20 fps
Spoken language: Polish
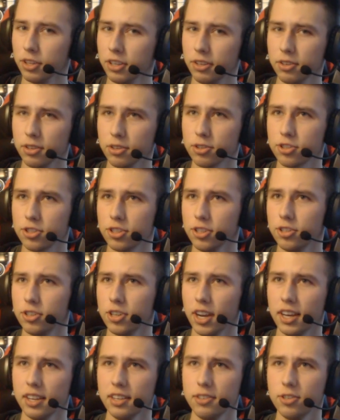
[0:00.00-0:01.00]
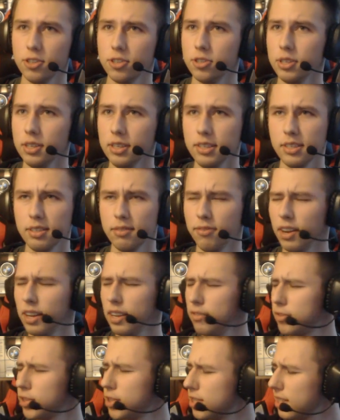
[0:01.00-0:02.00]
mojego życia i
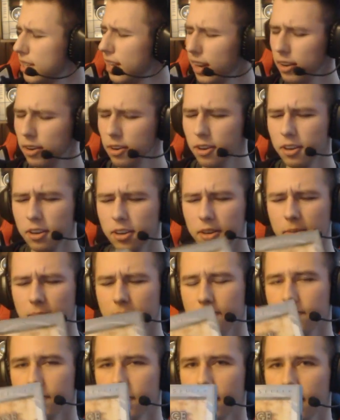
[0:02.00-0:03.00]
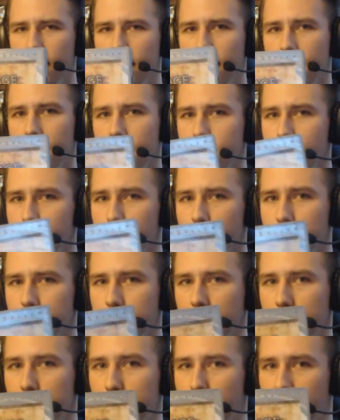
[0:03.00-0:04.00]
dzieciństwa i wszystkiego Age
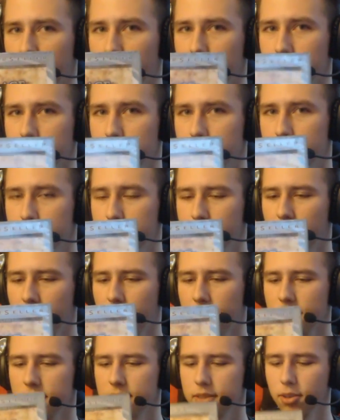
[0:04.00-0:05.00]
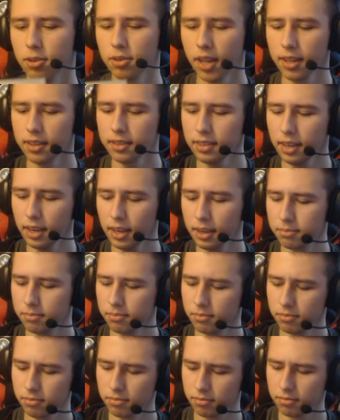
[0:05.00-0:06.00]
of Empires 2 z dodatkiem